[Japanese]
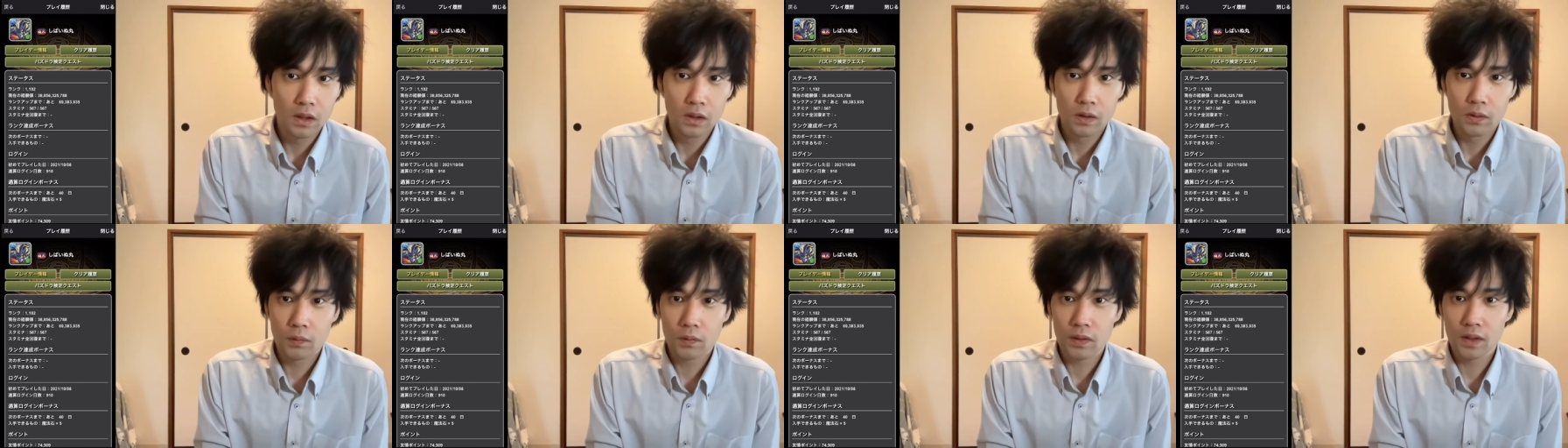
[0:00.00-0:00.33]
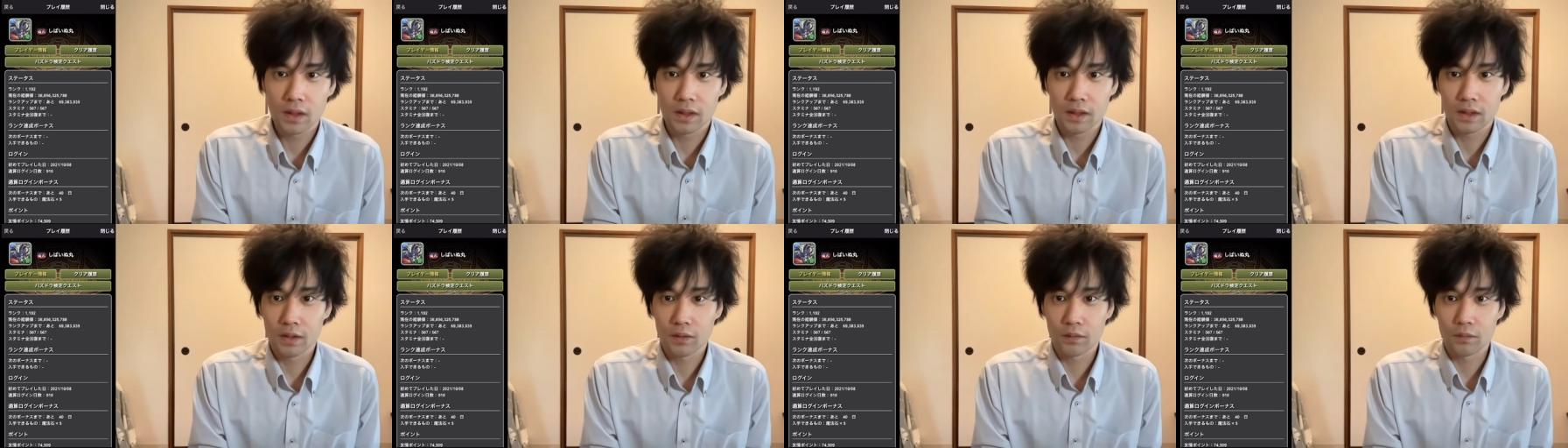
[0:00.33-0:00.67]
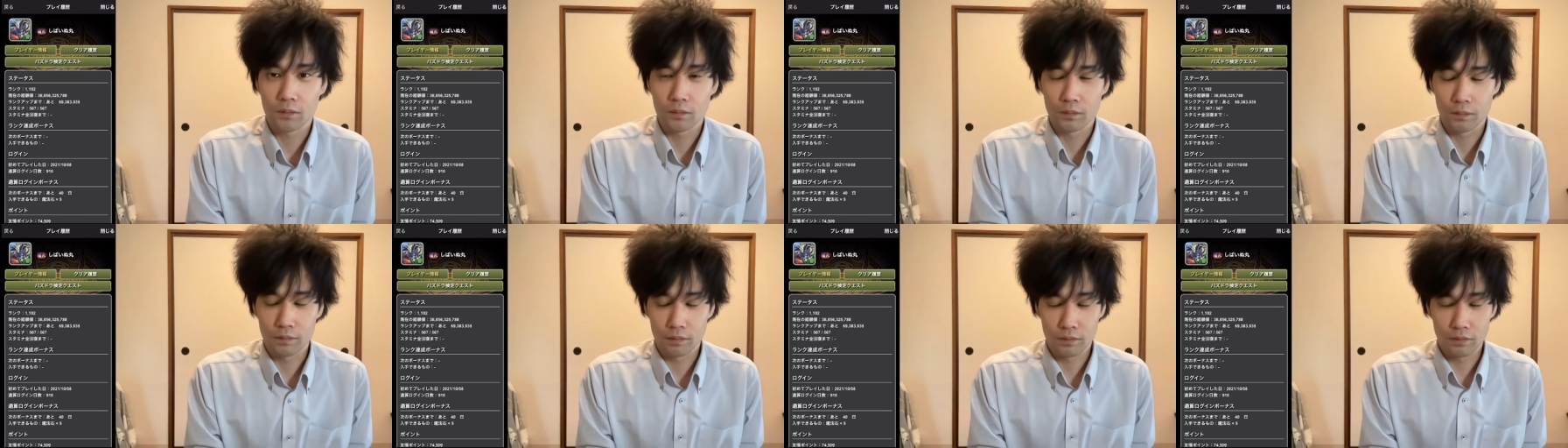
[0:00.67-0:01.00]
今日からね、結
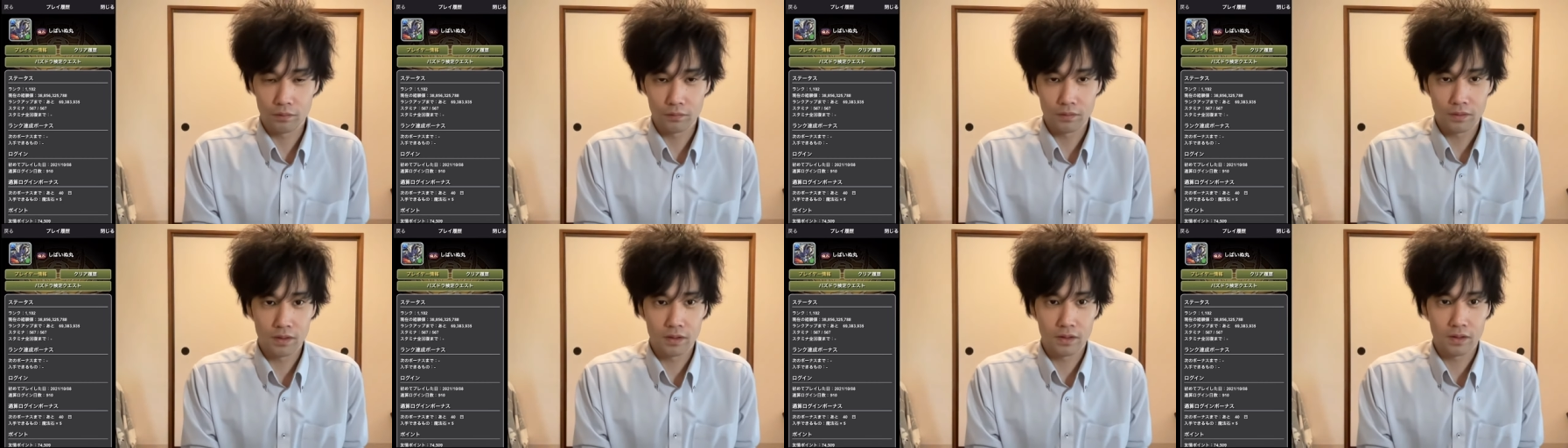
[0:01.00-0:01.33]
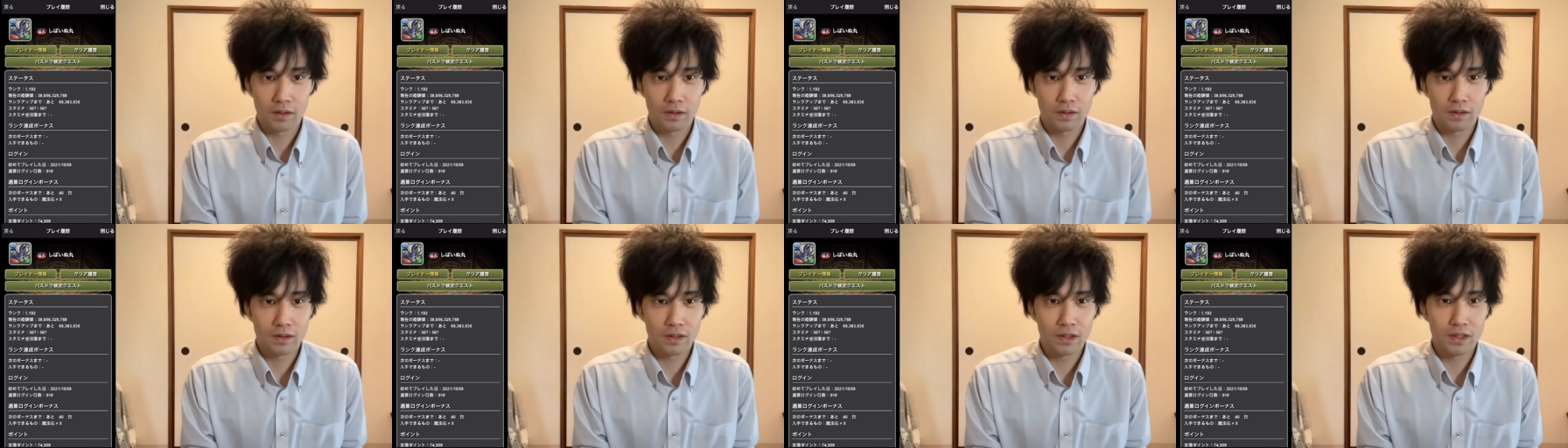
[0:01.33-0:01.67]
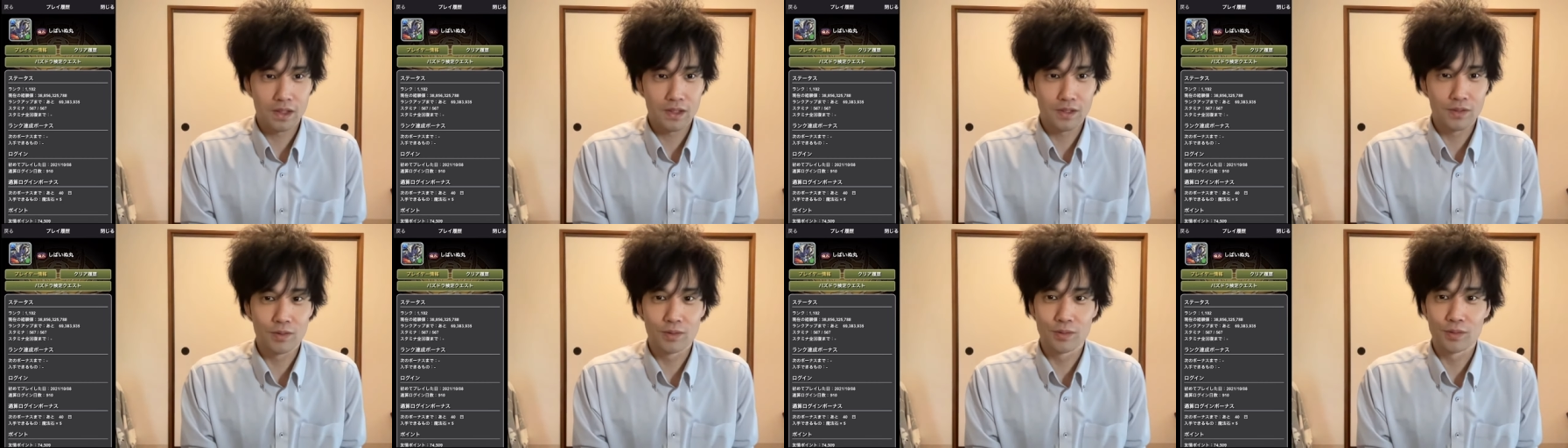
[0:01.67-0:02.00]
構よ、
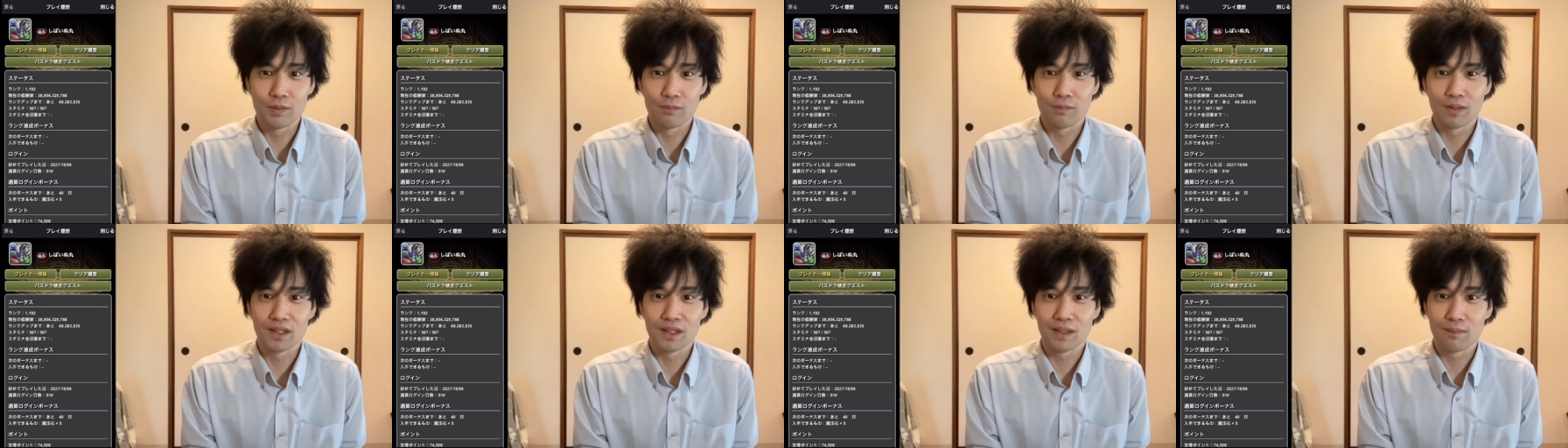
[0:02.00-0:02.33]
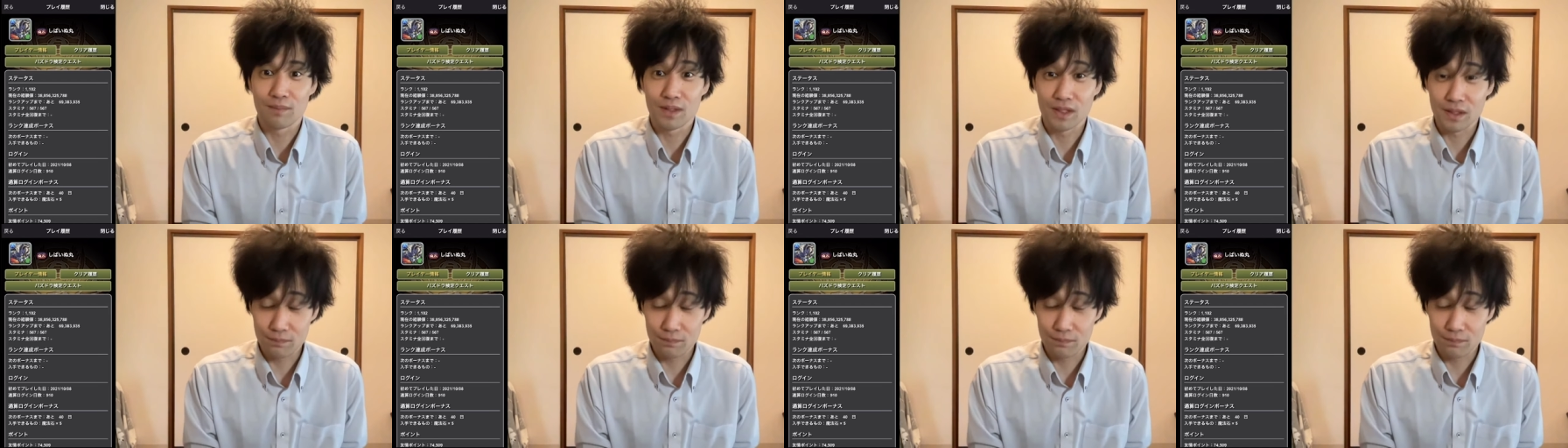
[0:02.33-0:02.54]
スケジュールまたみ